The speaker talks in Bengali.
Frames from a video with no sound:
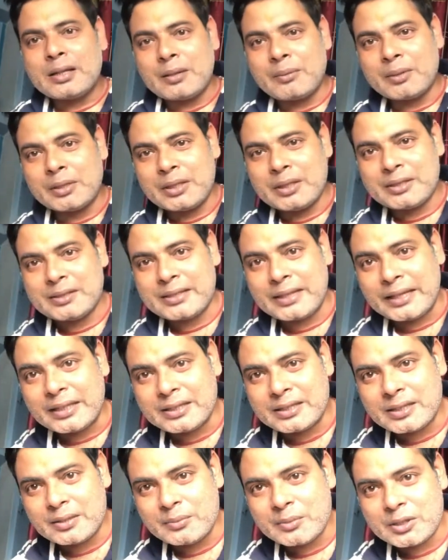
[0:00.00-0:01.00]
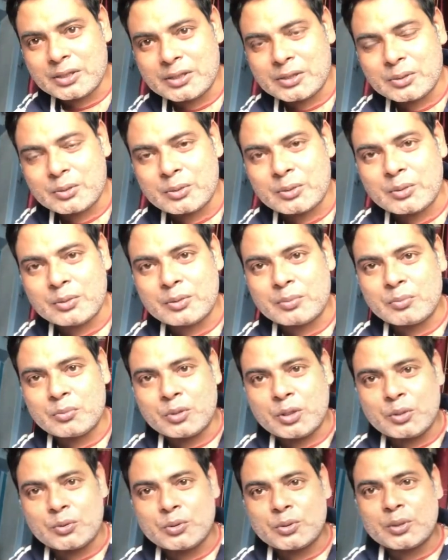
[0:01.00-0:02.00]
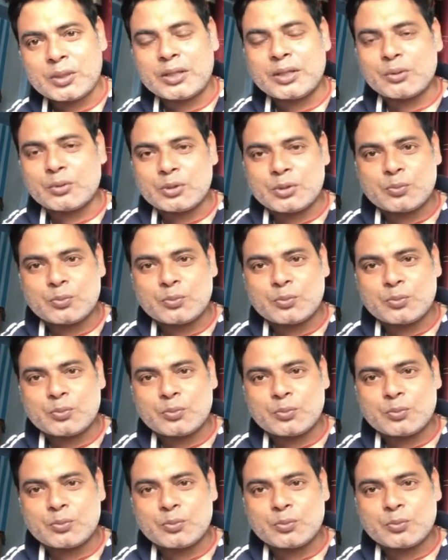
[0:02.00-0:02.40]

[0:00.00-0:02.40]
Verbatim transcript: আমাদের সেক্স সিমেন্টসও ইউজুয়ালি